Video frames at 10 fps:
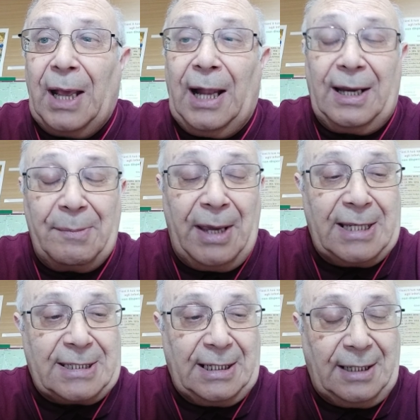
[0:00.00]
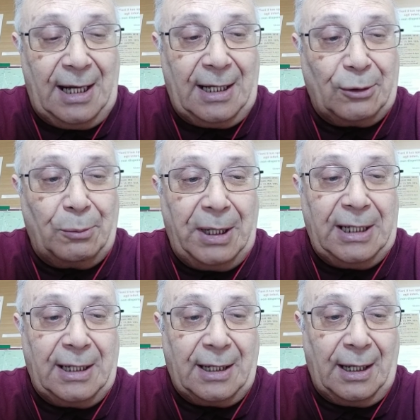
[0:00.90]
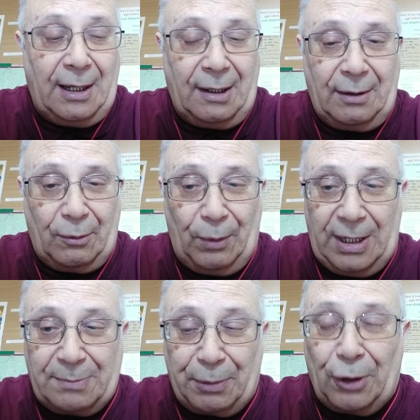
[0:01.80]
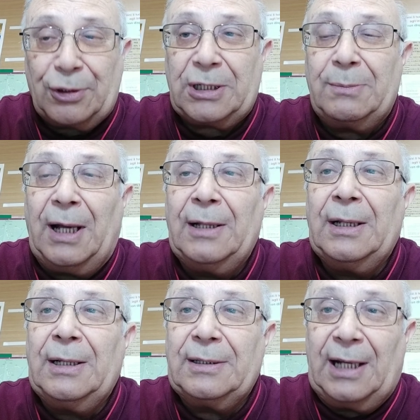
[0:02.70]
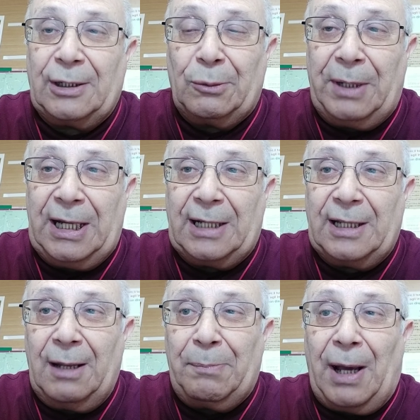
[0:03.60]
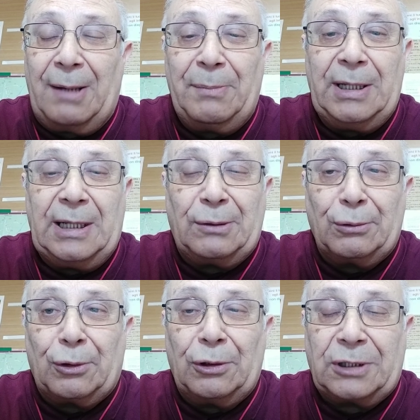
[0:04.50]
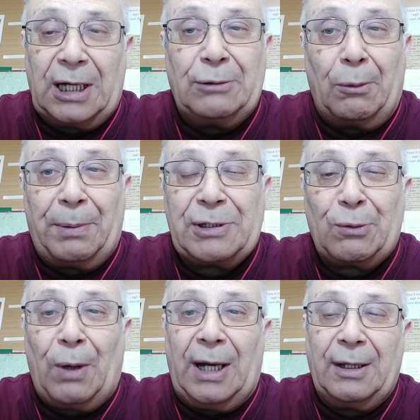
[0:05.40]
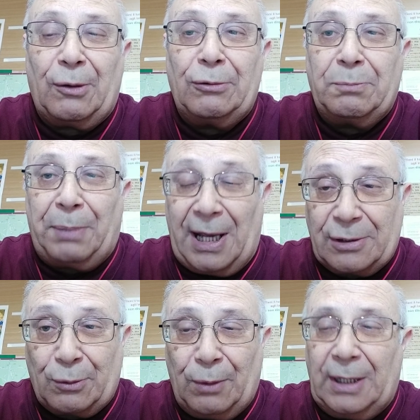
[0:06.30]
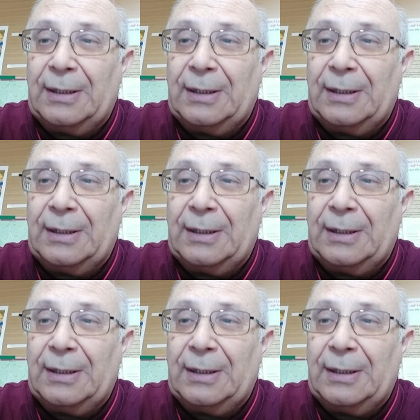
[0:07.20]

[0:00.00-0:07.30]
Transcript: Alle messe della domenica prossima, della Domenica delle Palme di tutto il triduo pasquale con Pasqua.